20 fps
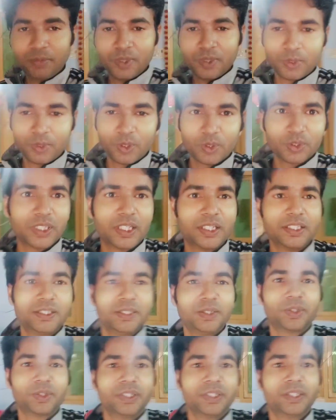बहुत सारी
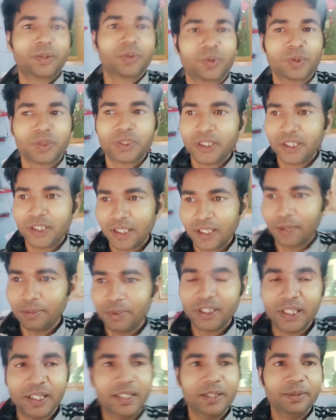चीज़ों की ज़रूरत होती है अभी
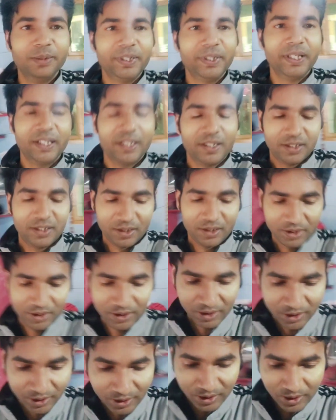ठंड भी है
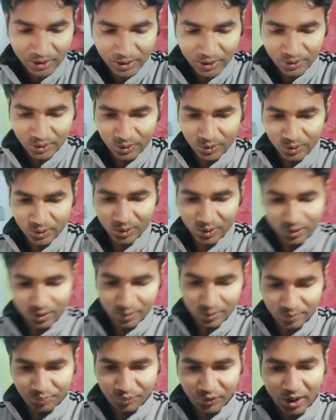तो
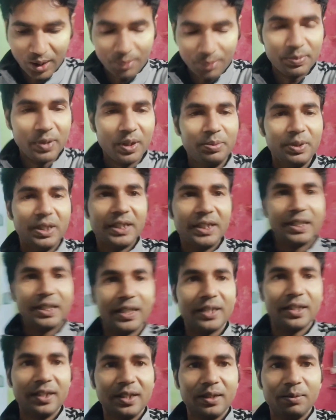कंबल भी ले
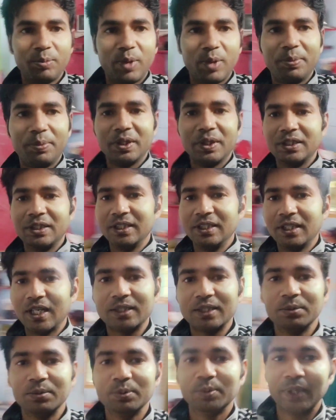जाना है पापा जी
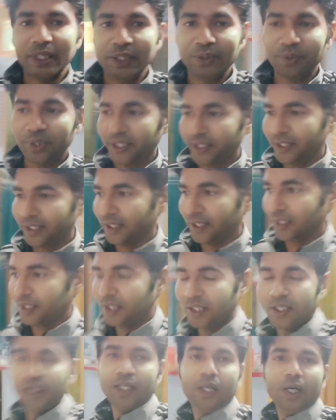रात में वहीं रुकेंगे
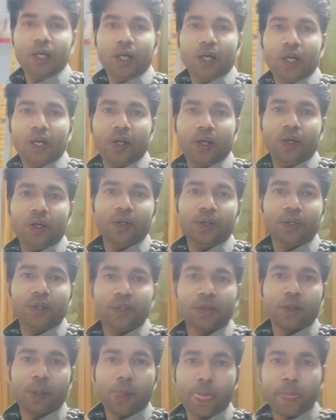और
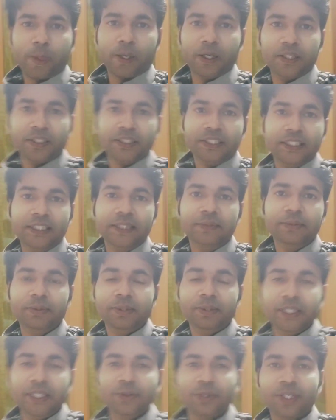दीदी भी
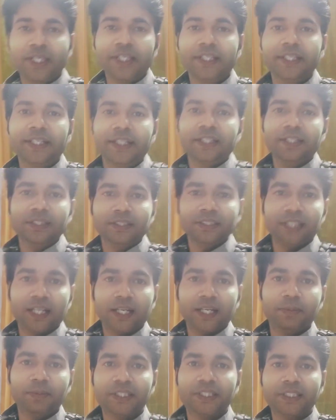वहीं रुकेंगी सारे
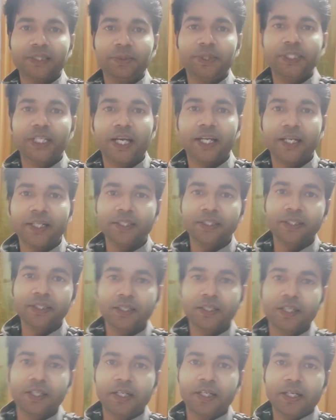बच्चे भी जा रहे हैं
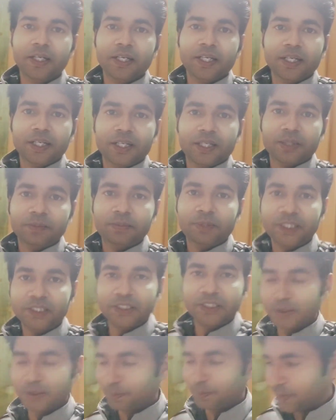बस
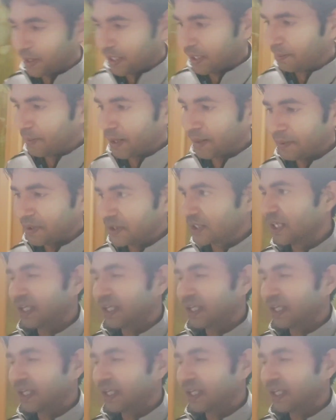मैं वापस घर